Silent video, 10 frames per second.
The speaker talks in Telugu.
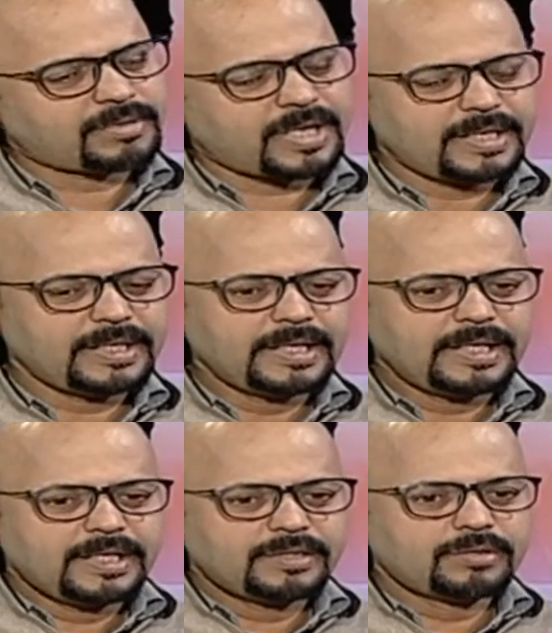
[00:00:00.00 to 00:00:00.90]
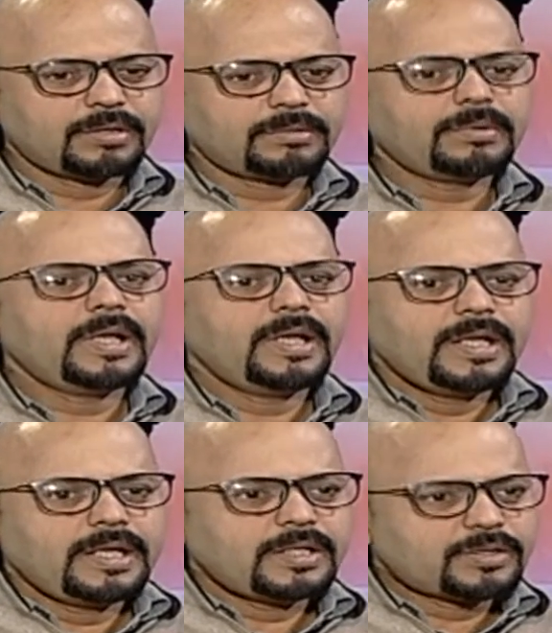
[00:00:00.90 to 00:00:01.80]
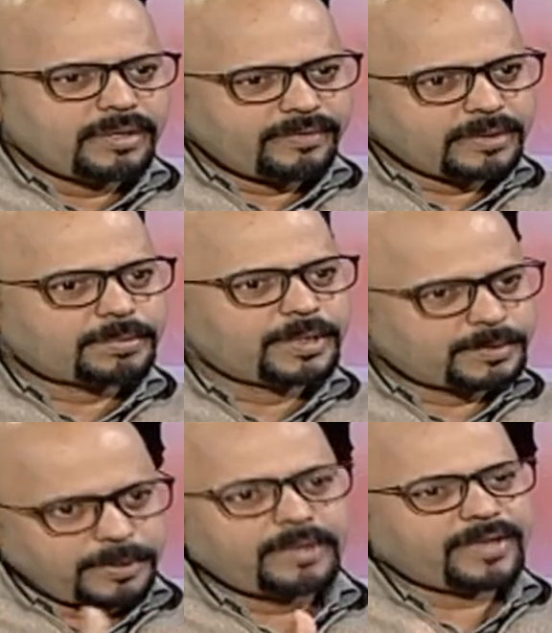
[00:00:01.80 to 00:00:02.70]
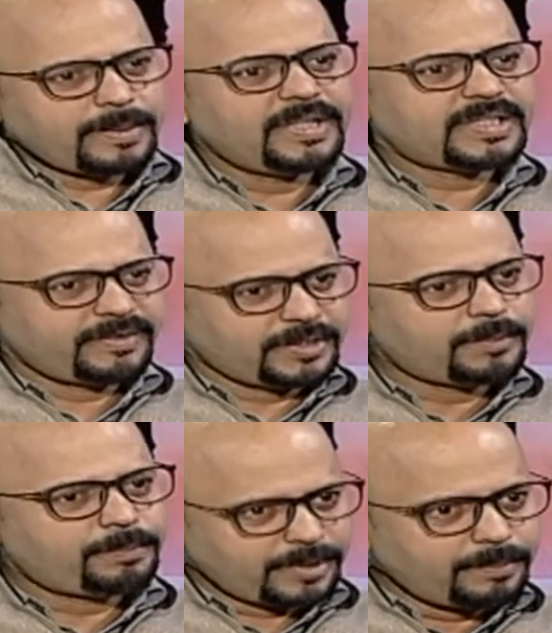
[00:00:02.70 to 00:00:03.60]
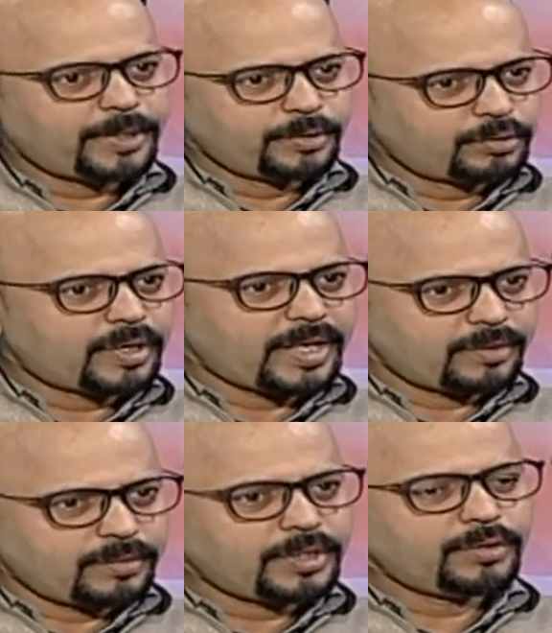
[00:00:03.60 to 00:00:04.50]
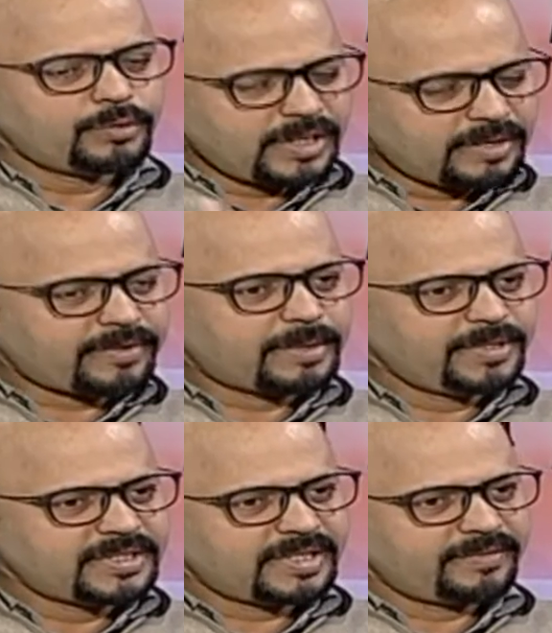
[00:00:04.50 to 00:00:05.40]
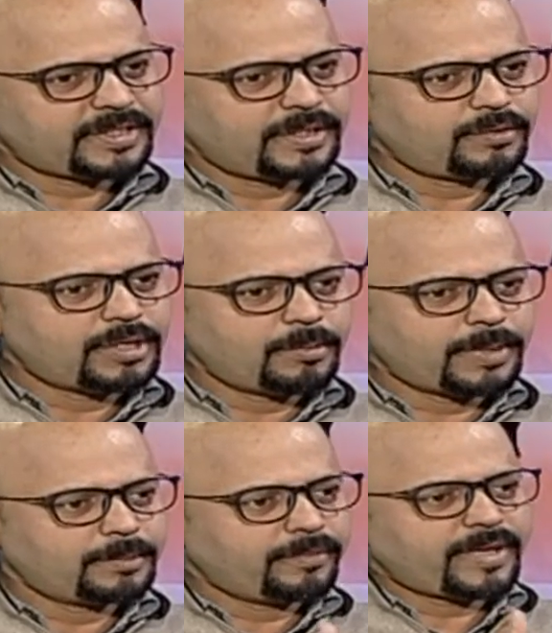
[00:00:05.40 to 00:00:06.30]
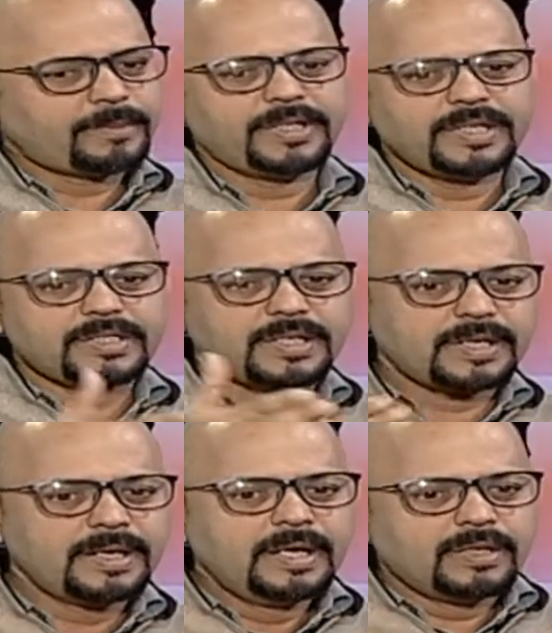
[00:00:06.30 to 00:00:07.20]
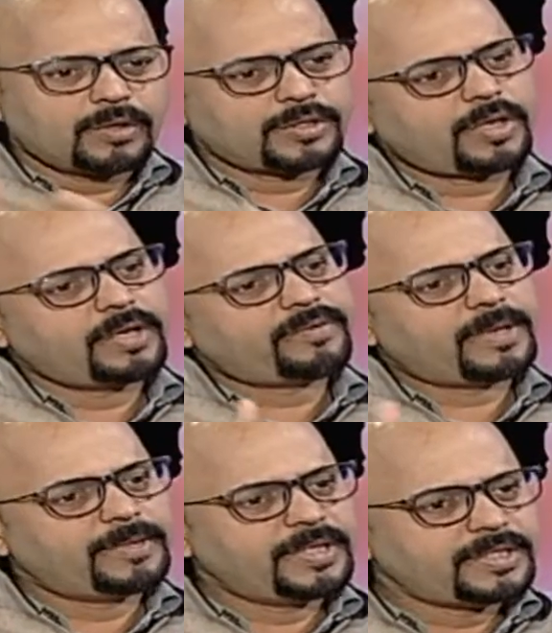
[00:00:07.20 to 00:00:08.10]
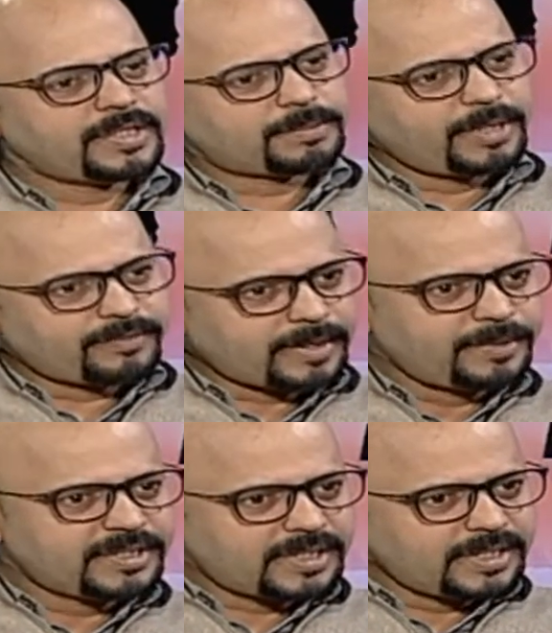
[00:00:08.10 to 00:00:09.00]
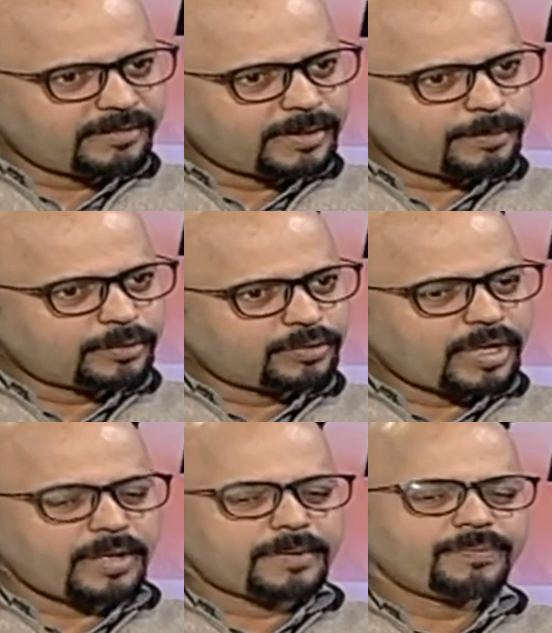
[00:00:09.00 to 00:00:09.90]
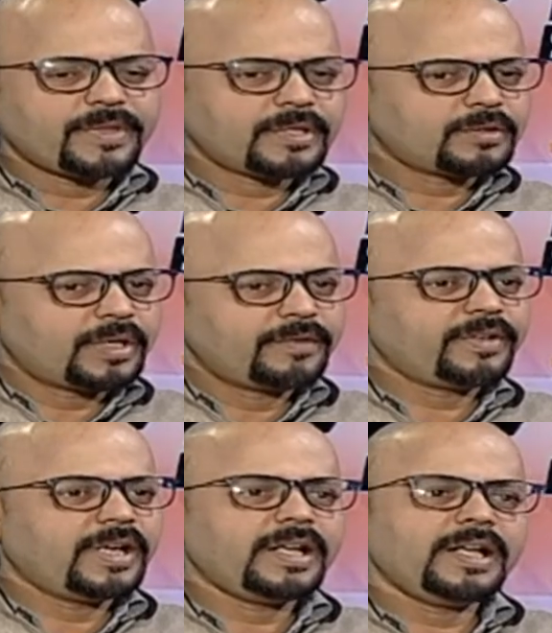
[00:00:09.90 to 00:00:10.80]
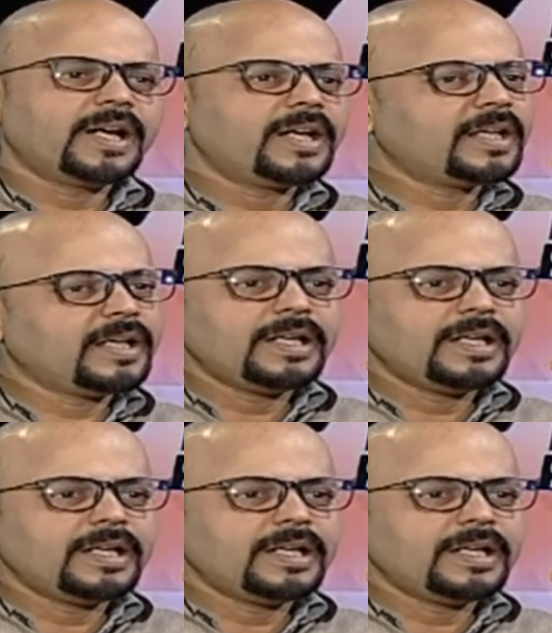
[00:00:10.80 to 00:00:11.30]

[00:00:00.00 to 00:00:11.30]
ఉండాలి సో ఈ స్ప్లిట్ ఫ్యామిలీస్ ఏవైతే పెరుగుతున్నాయో ఈ న్యూక్లియర్ ఫ్యామిలీస్ అని ఏవైతే అంటున్నామో మనము ఫ్యామిలీ నుంచి ఒక జాయింట్ ఫ్యామిలీ నుంచి స్ప్లిట్ ఫ్యామిలీస్ అని డెవలప్ అవుతున్నాయో సో డెఫినెట్లీ ఇలాంటి